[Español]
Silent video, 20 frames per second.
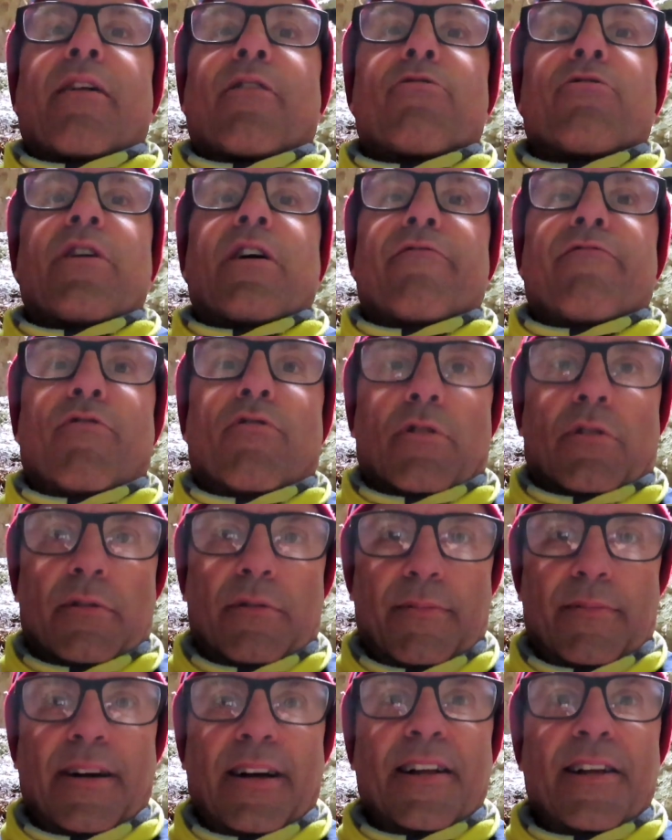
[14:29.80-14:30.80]
arroz al
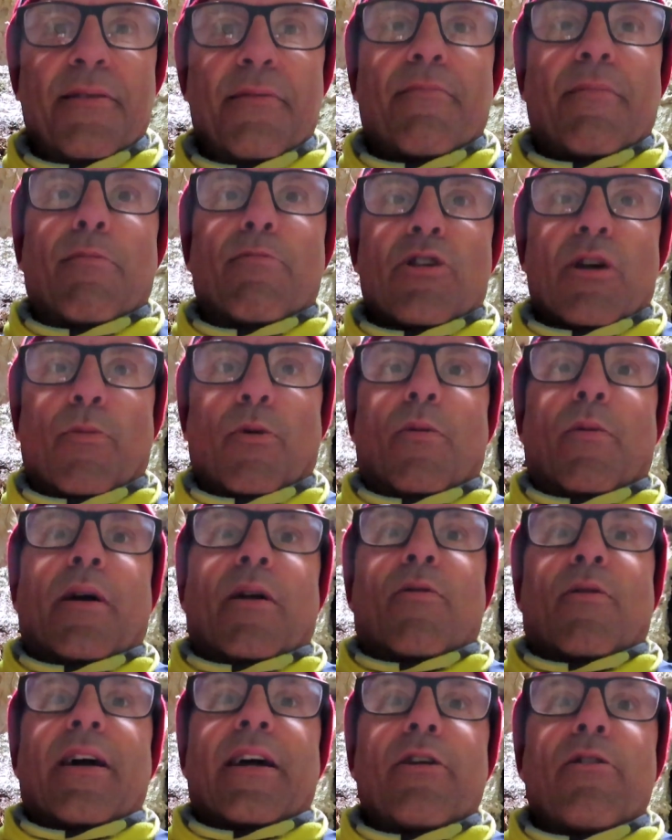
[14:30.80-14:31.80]
forno, Vamos a
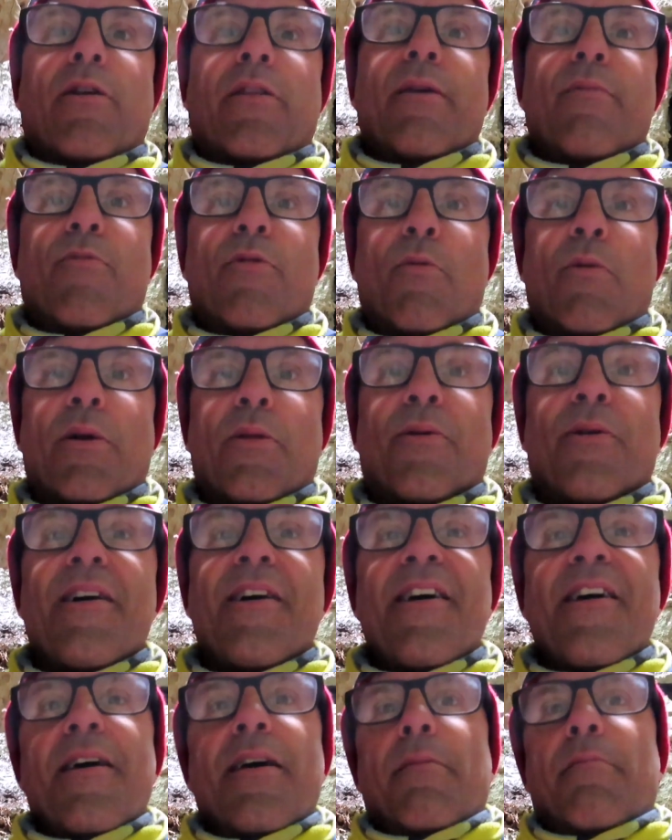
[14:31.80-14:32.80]
probarlo, que aquí lo hace muy bueno.
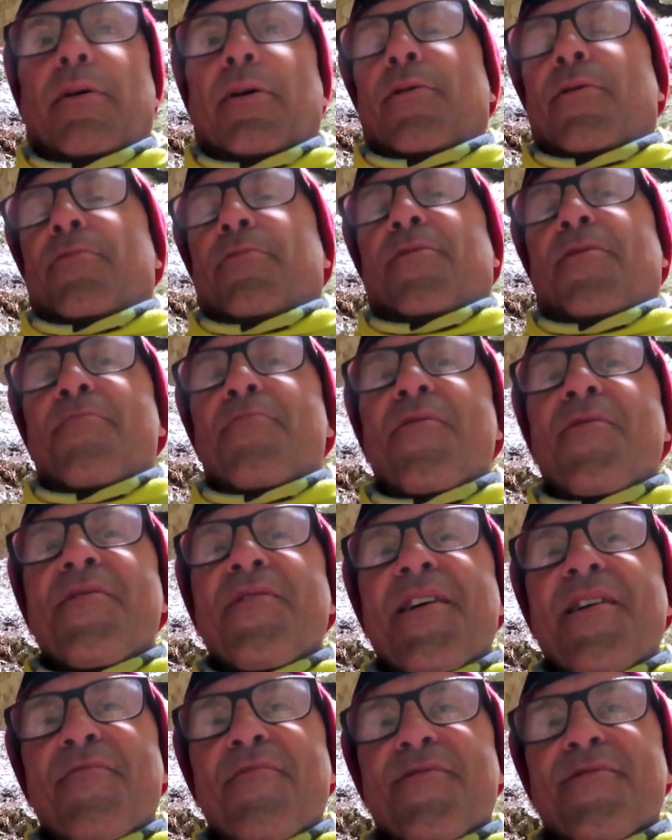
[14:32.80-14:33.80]
Pero no
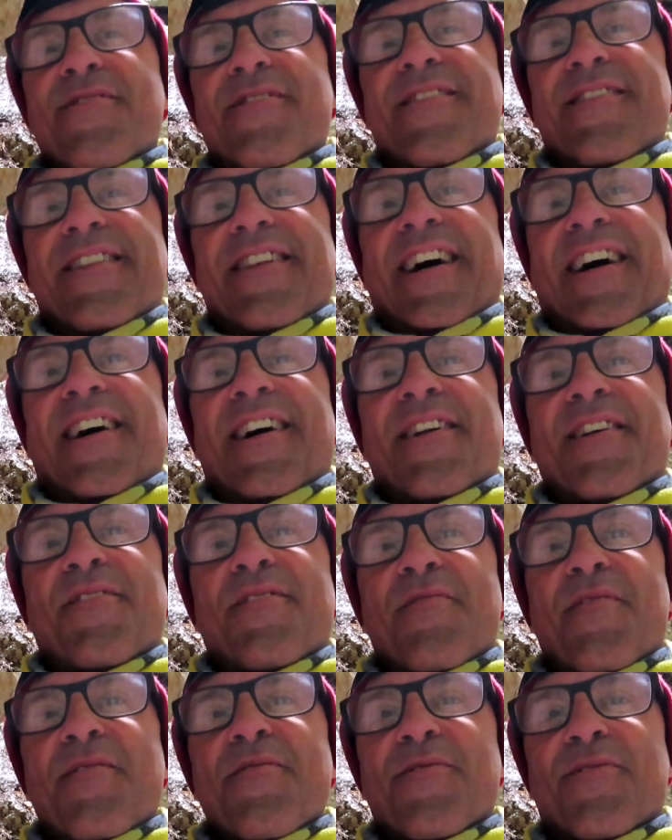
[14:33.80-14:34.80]
podíamos dejar de
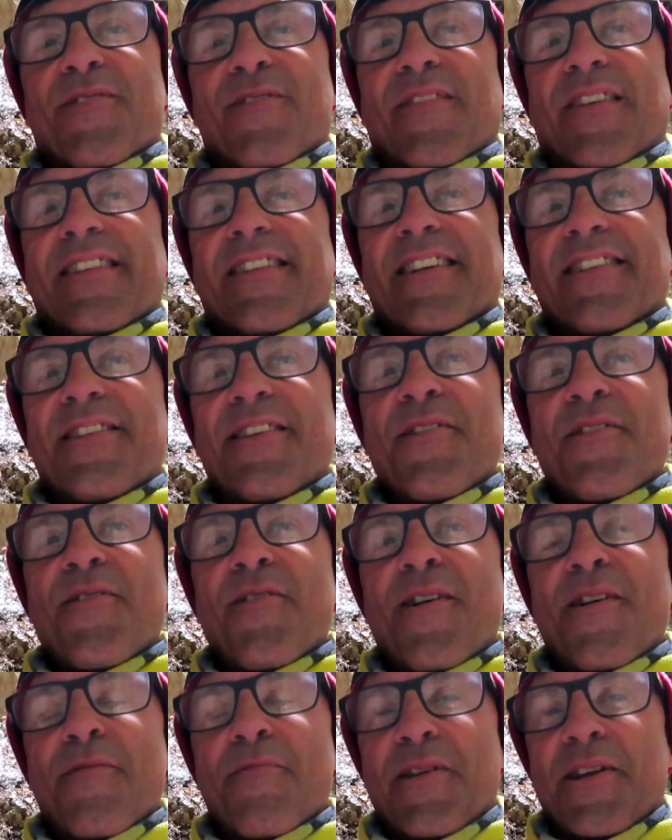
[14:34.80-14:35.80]
tomar nuestro
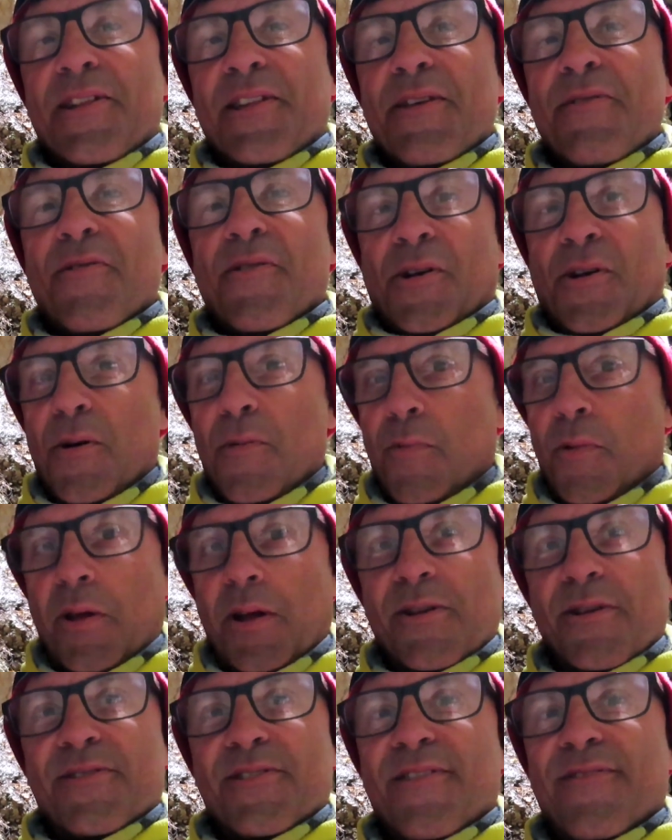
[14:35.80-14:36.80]
fantástico aperitivo y
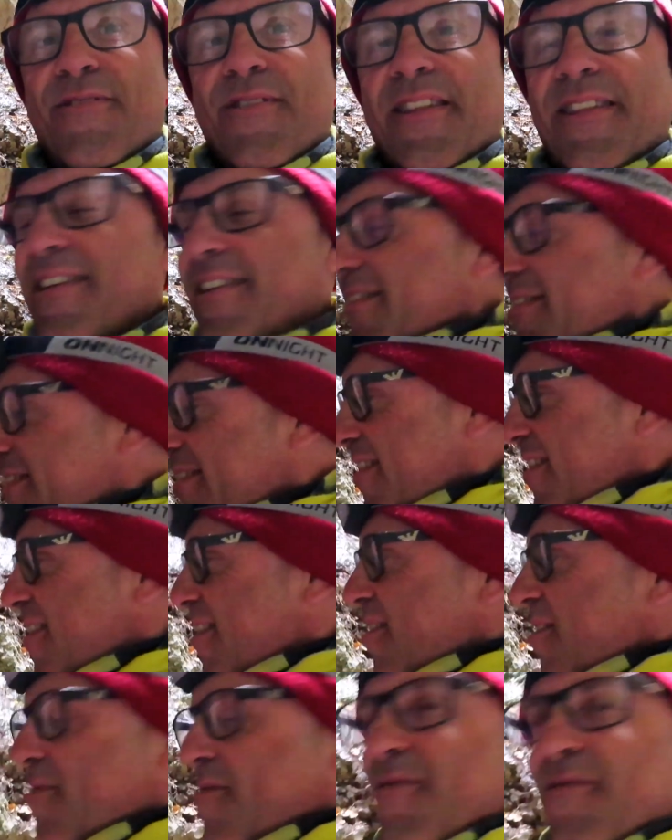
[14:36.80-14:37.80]
recomponer nuestras fuerzas
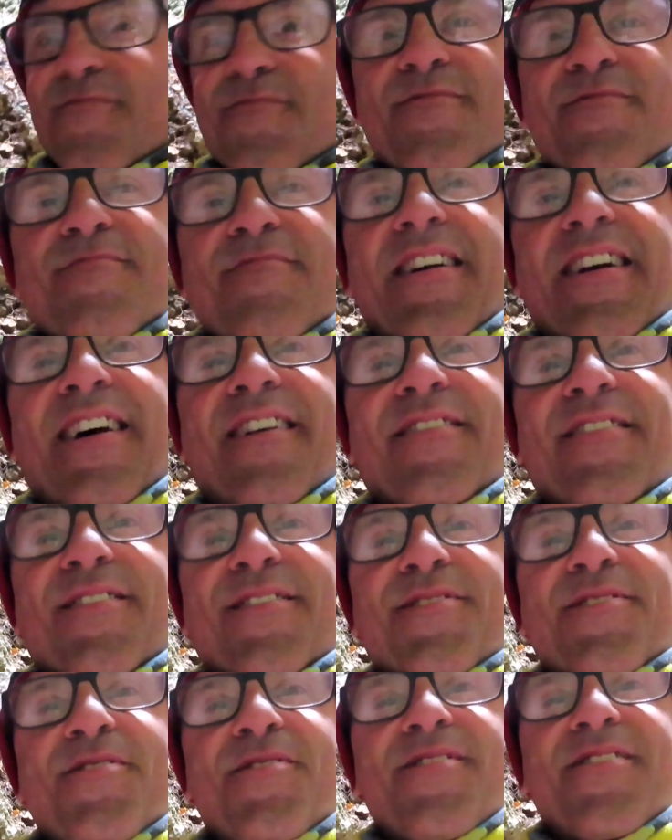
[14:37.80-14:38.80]
con un
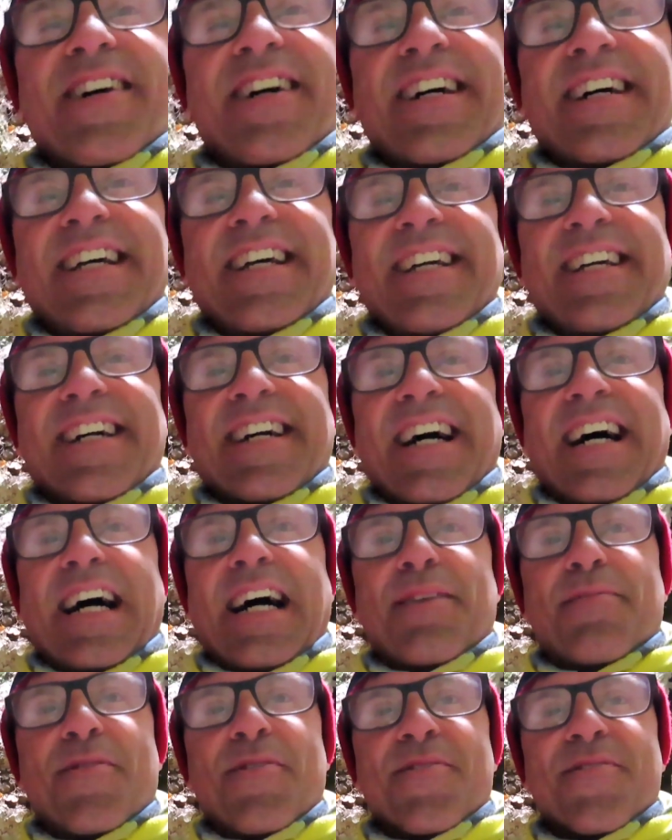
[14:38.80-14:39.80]
maravilloso
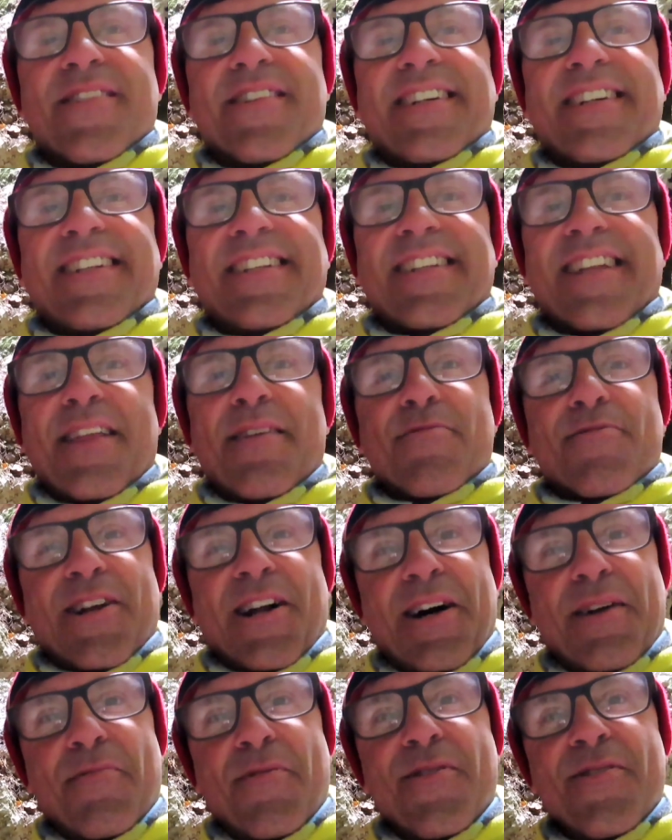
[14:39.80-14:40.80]
jamón. Tenemos
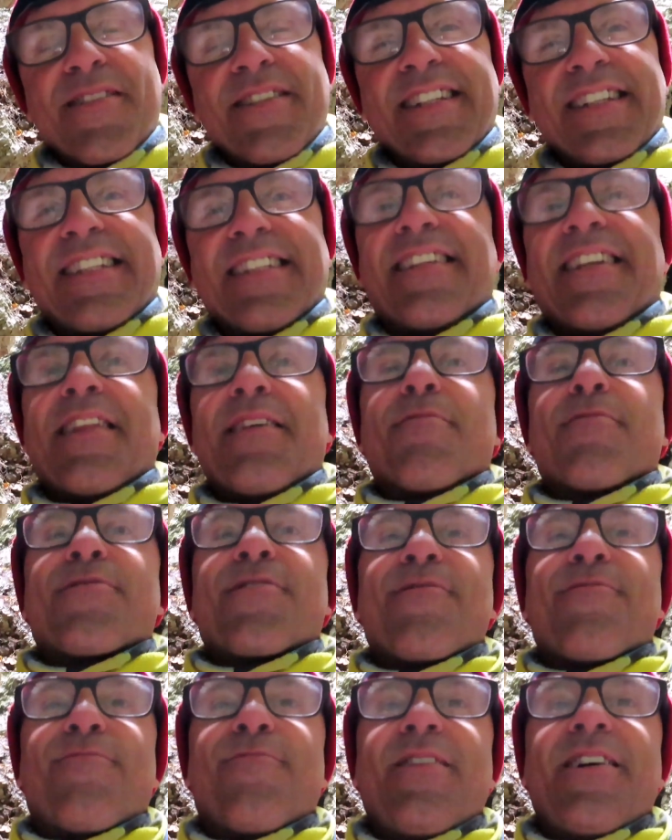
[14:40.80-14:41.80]
el jamón, tenemos el